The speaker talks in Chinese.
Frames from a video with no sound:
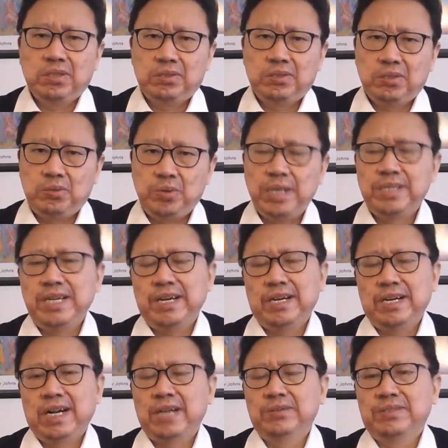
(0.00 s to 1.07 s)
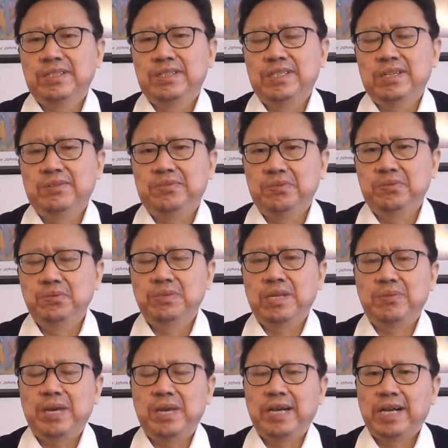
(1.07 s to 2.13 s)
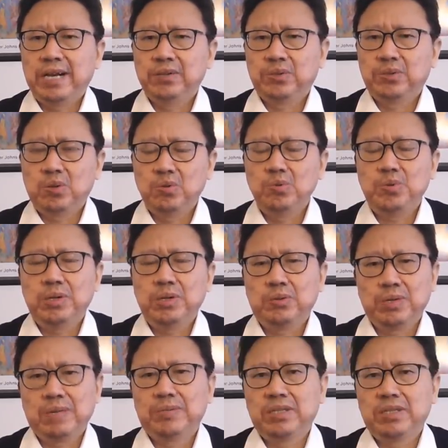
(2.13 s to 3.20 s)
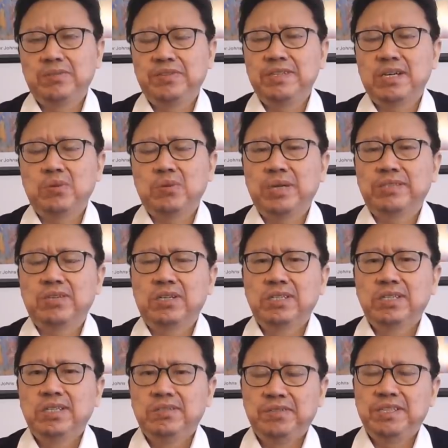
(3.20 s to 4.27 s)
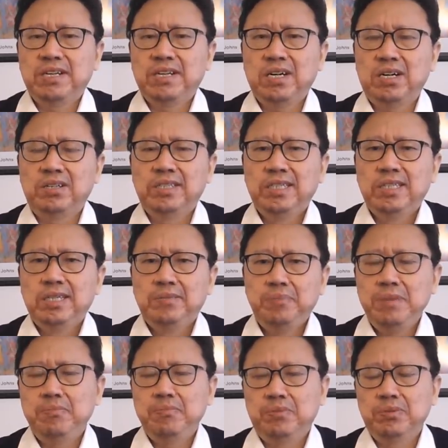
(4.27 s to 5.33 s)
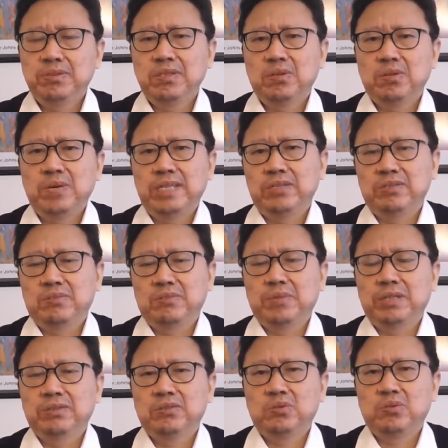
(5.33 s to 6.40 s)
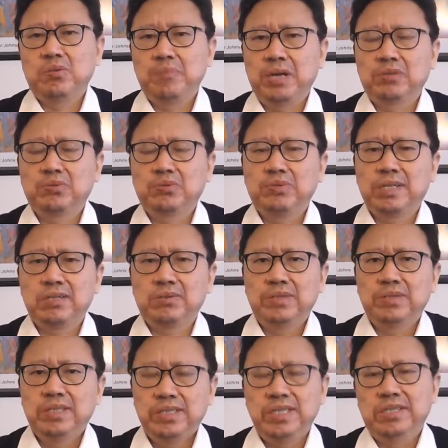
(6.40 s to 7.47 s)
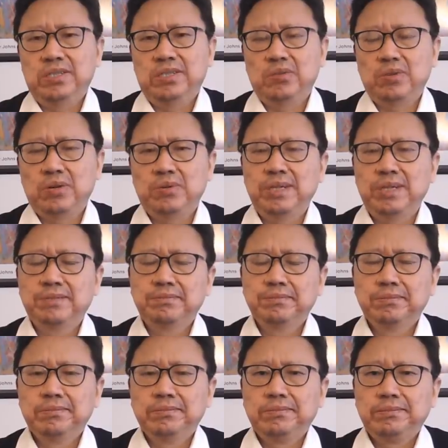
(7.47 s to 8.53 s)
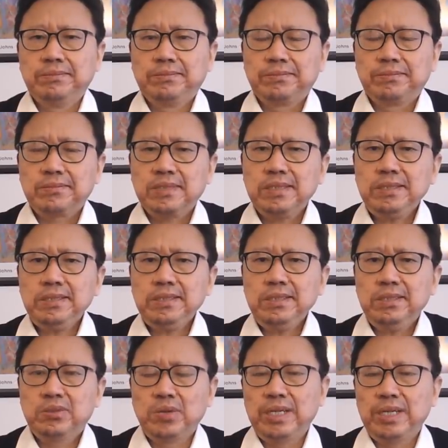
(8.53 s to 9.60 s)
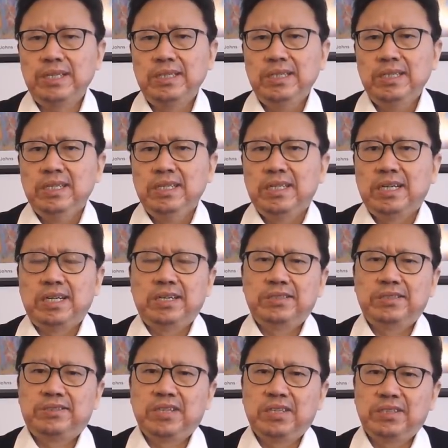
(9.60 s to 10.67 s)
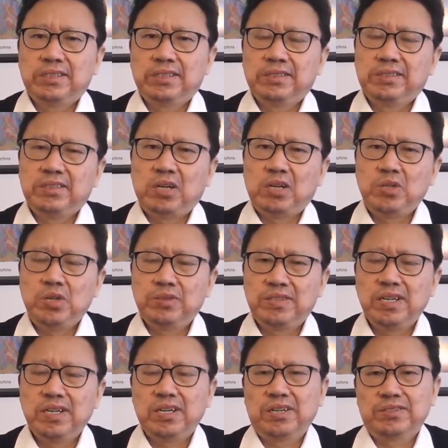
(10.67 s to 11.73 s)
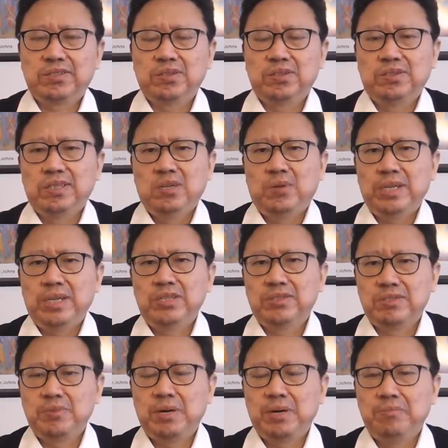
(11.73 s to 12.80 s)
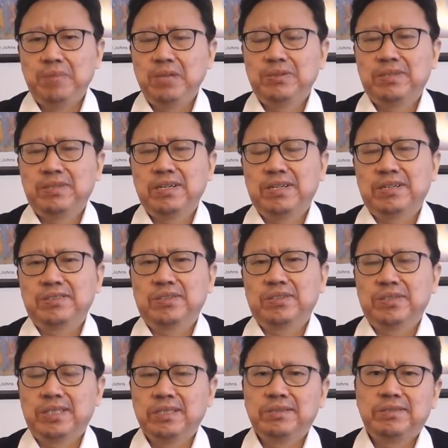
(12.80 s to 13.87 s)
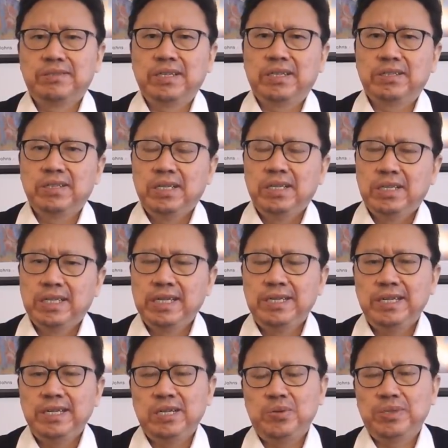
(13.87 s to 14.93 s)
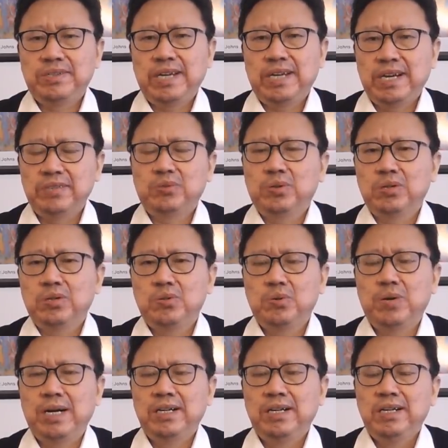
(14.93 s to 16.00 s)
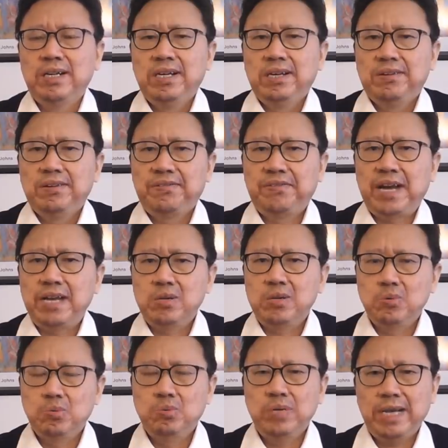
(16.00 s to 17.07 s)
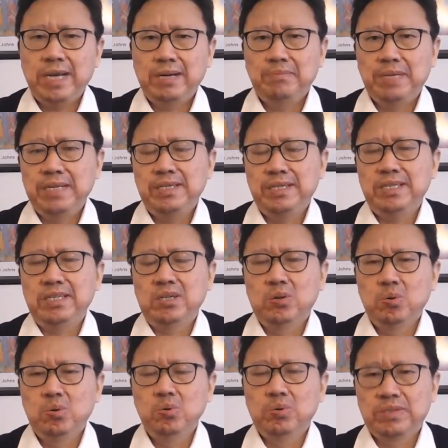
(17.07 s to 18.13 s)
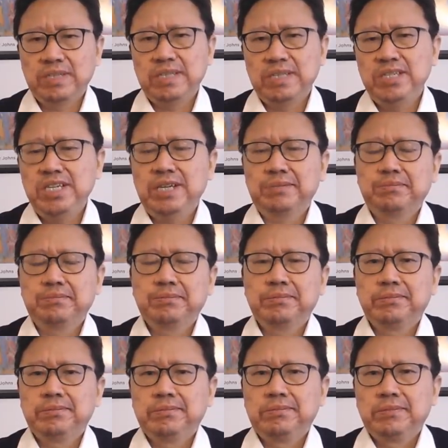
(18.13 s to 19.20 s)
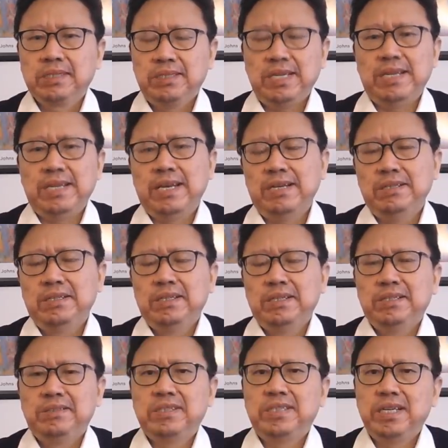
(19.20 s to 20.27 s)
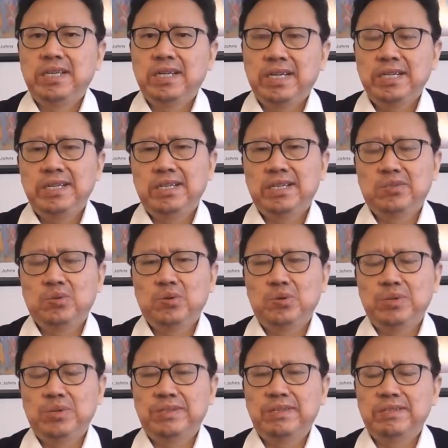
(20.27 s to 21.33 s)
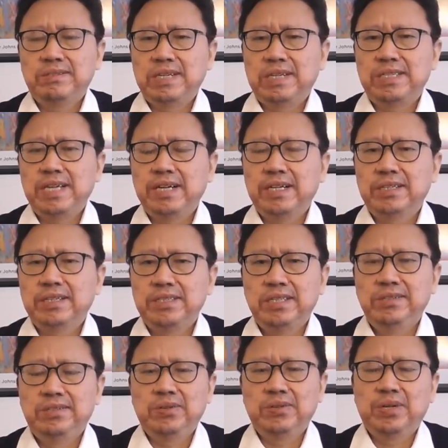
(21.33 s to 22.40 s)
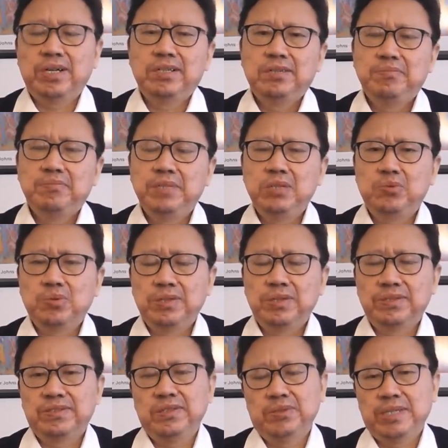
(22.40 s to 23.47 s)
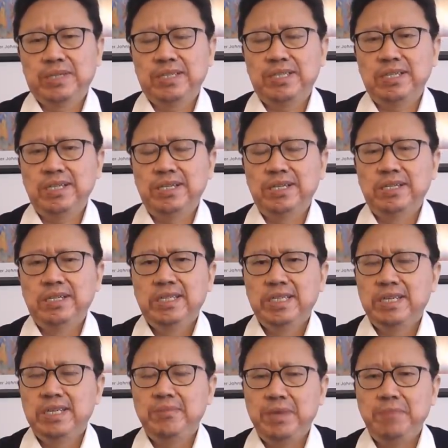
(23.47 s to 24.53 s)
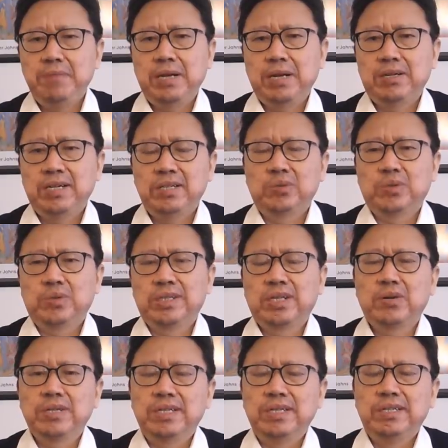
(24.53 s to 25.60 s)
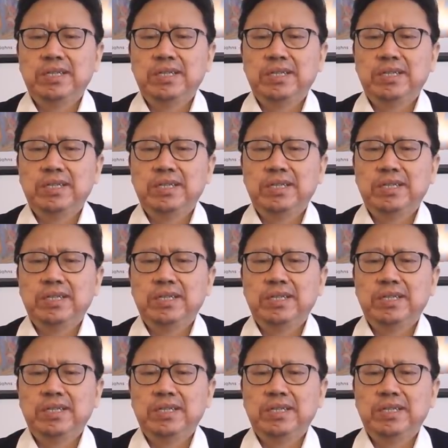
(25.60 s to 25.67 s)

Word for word: 学监，还有这些服务人员，还有同学，对他们都非常关照，非常好，并不是《环球时报》所描述的这种紧急状况。所以啊，这个要求撤稿的时候，《环球时报》没有撤稿的时候，这个。内地的学生还说了一句话：“反无良媒体，护真相。”显然，这些内地的中国学生在香港经受了民主和自由的洗礼，已经明白了很多的道理。